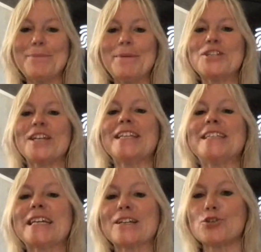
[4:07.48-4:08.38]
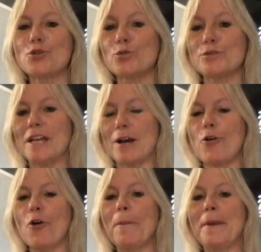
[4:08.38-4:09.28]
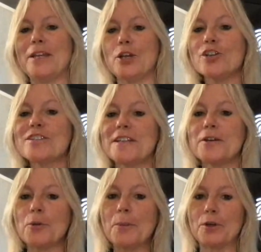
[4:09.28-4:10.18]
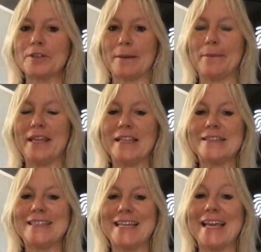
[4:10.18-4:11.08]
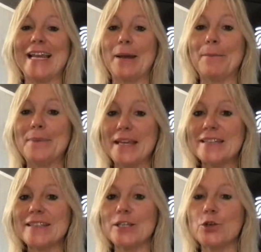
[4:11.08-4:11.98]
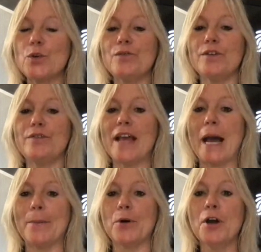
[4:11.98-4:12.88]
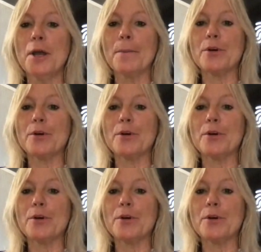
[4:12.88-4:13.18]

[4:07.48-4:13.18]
L'epigenetica studia come i nostri comportamenti e l'ambiente in cui viviamo